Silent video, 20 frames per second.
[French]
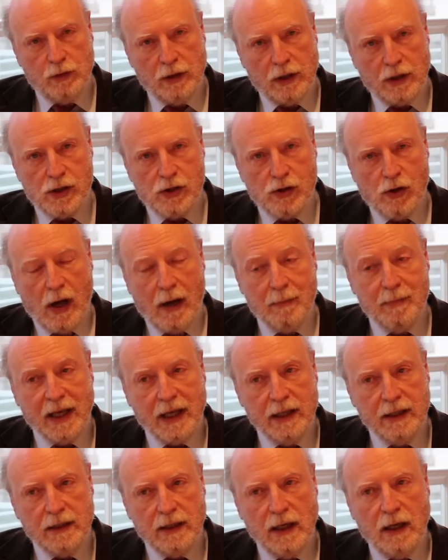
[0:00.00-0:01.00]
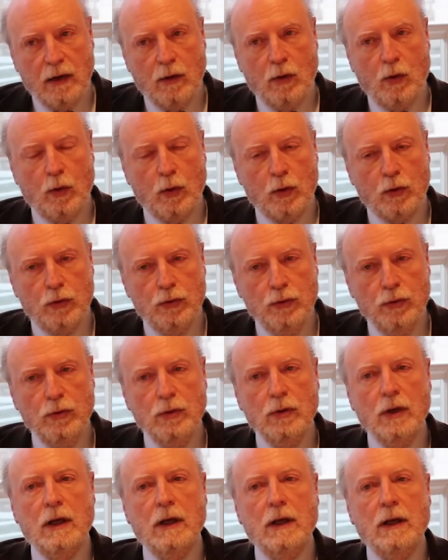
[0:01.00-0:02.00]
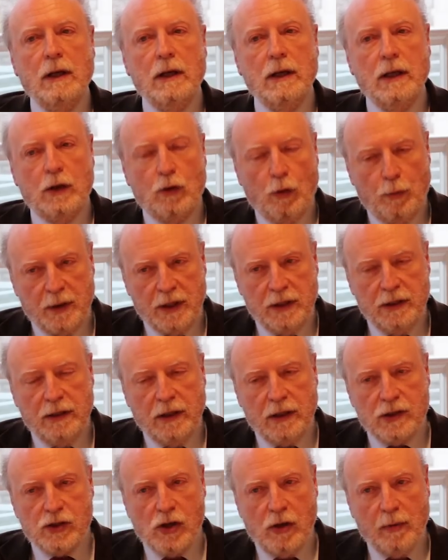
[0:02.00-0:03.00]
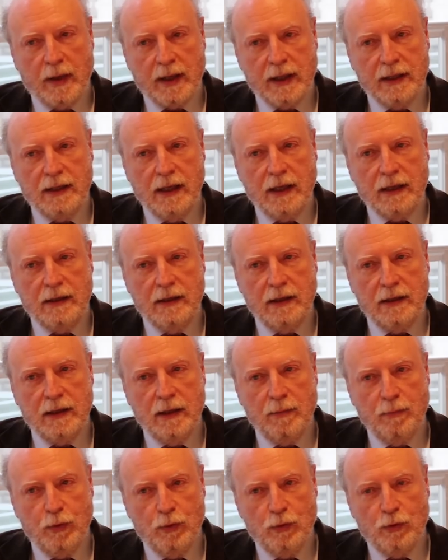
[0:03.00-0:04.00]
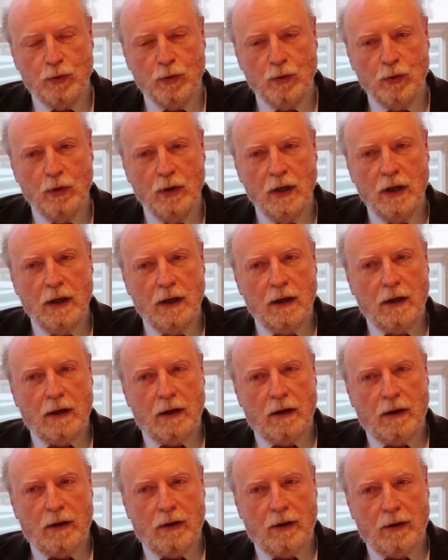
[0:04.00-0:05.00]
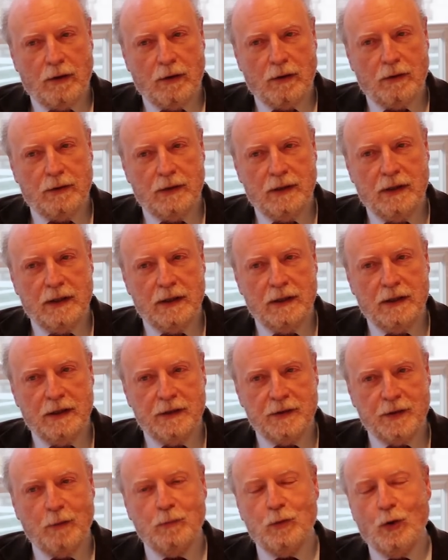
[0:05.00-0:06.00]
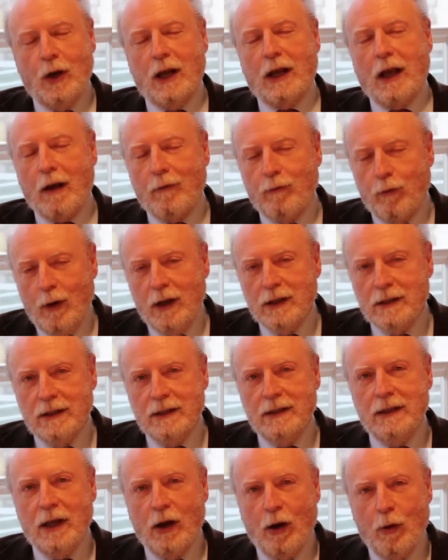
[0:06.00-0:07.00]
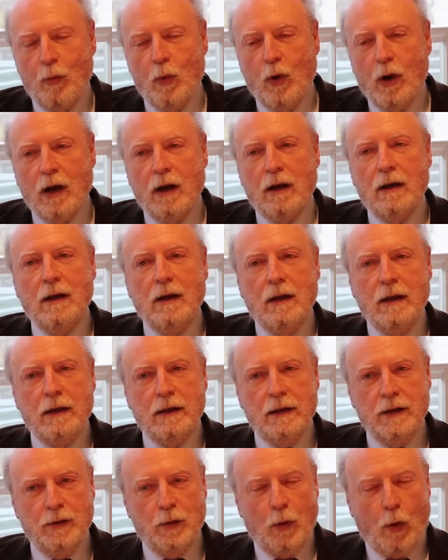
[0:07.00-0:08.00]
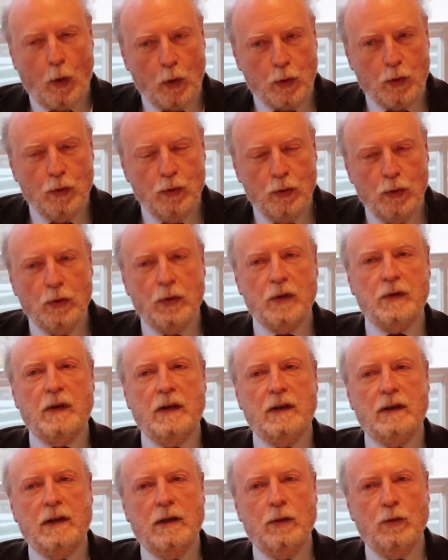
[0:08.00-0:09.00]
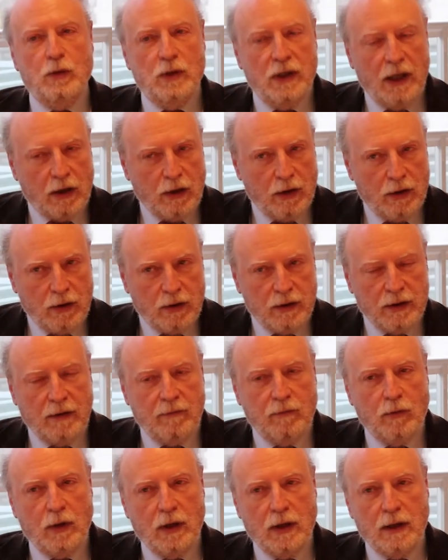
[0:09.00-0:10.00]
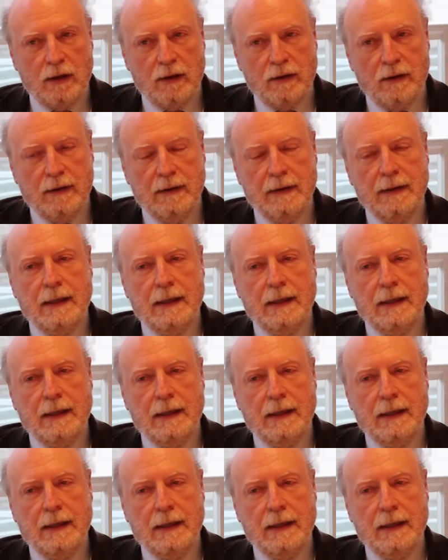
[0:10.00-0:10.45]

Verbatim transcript: de dirigeants américains ont reconnues, y compris des dirigeants américains qui étaient plutôt euh, des, hommes de la guerre froide, et néanmoins, ils ont reconnu que c'était une erreur d'avoir euh,